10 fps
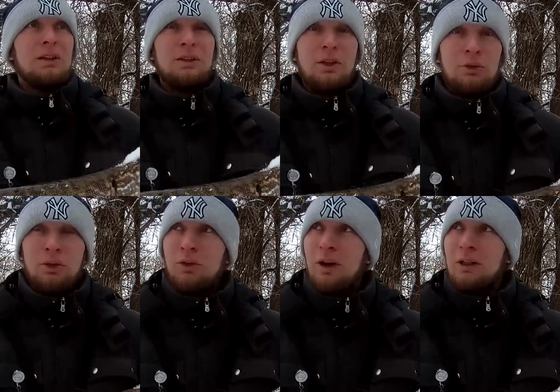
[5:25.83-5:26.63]

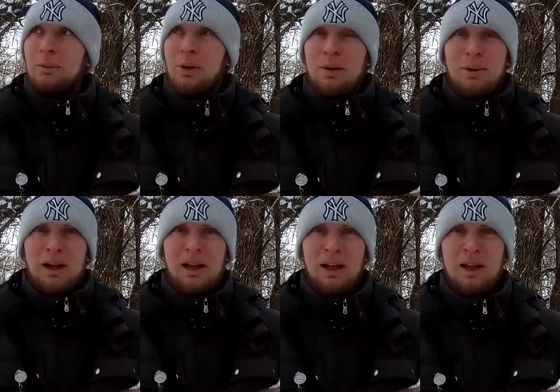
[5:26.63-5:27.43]
Клюнула она
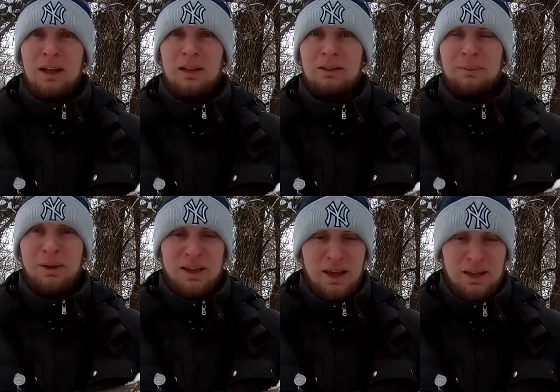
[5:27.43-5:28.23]
прямо на
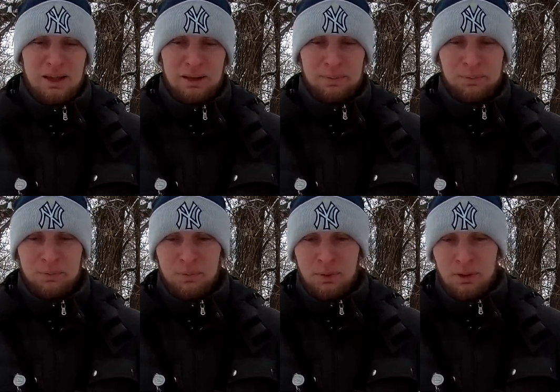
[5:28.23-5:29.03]
падении
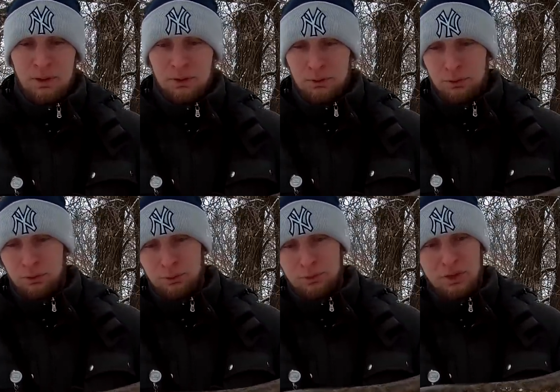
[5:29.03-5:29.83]
ну
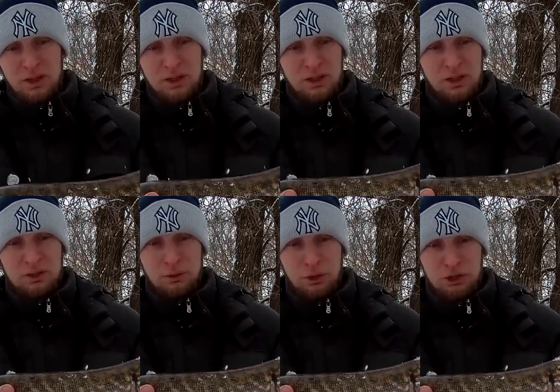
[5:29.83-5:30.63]
думаю, в ней где-то
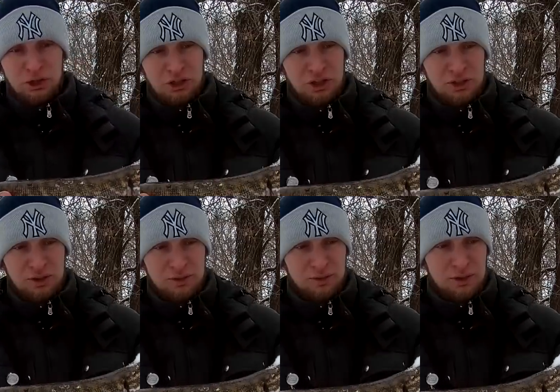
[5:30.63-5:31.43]
килошник, сейчас
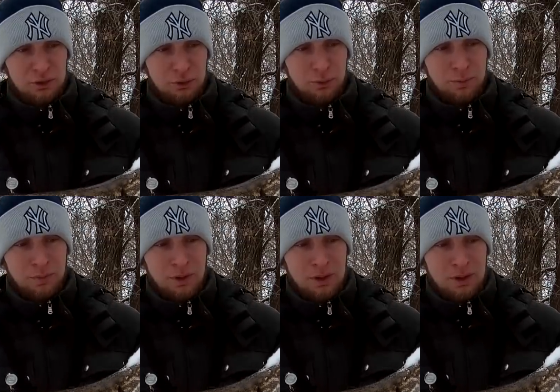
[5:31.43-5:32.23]
я взвешу.
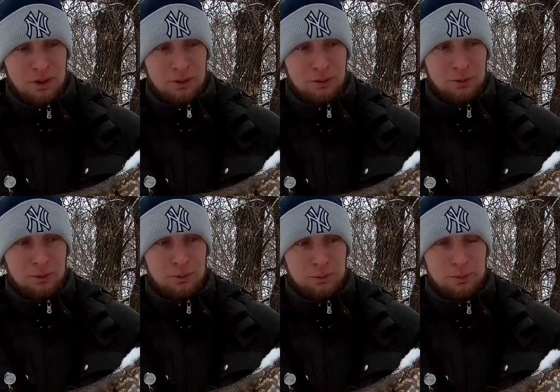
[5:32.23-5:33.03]
Ну,
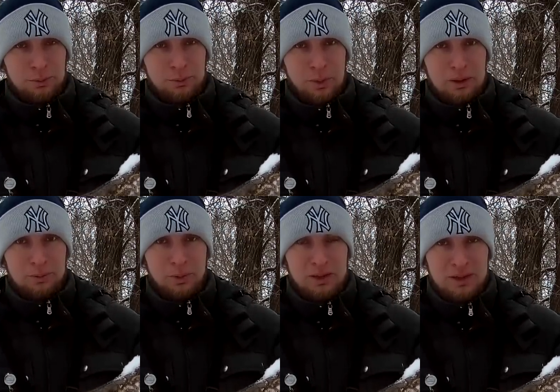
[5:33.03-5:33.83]
под,
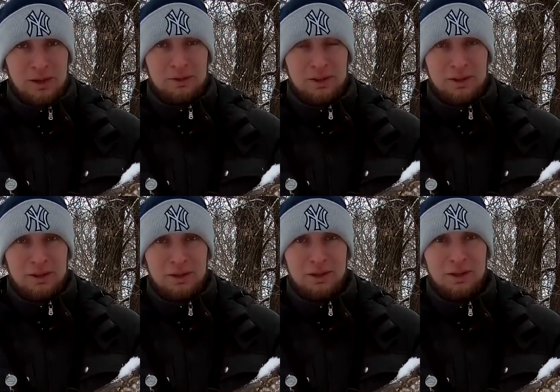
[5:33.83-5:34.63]
представьте